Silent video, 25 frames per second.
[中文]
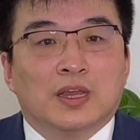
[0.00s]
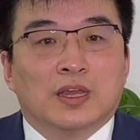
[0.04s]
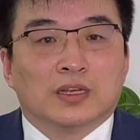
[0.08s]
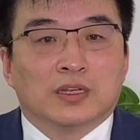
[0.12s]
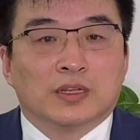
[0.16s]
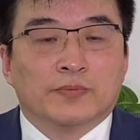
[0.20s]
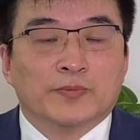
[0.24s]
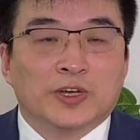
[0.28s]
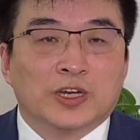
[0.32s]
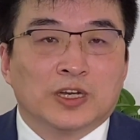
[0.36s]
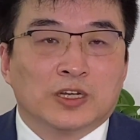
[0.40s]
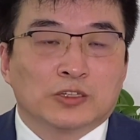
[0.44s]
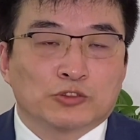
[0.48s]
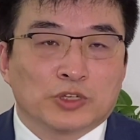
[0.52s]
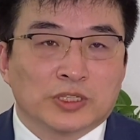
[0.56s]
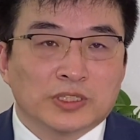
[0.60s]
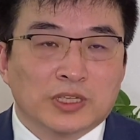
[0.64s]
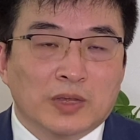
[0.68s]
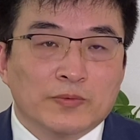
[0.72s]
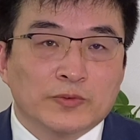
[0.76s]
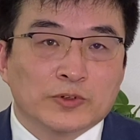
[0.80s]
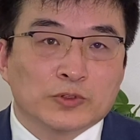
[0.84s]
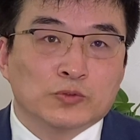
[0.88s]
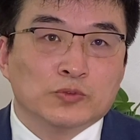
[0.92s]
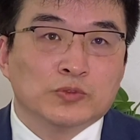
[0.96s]
那么专
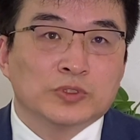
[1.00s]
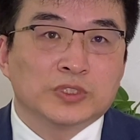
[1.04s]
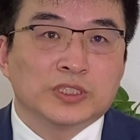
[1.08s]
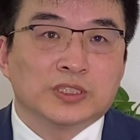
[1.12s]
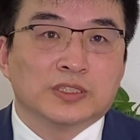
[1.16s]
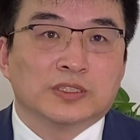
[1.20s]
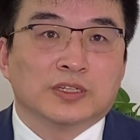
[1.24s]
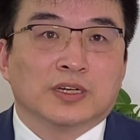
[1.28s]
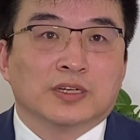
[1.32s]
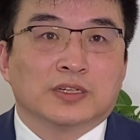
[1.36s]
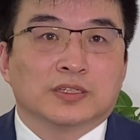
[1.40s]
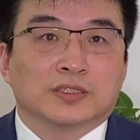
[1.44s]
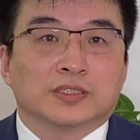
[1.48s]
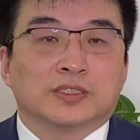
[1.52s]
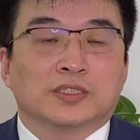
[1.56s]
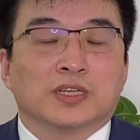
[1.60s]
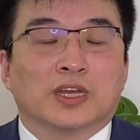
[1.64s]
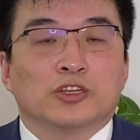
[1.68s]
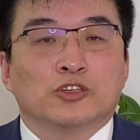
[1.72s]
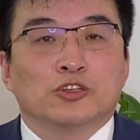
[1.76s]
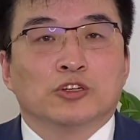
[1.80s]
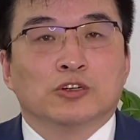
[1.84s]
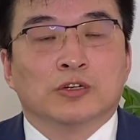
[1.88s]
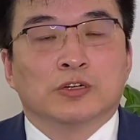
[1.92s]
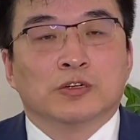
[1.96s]
家们估计呢，
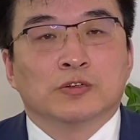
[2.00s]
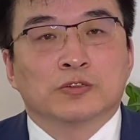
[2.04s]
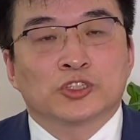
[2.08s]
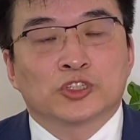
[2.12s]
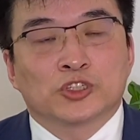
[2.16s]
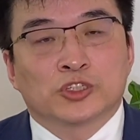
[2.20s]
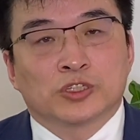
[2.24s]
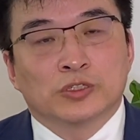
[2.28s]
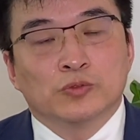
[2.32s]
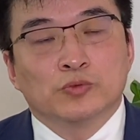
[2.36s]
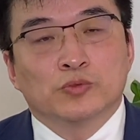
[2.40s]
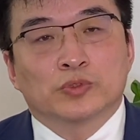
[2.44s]
将有十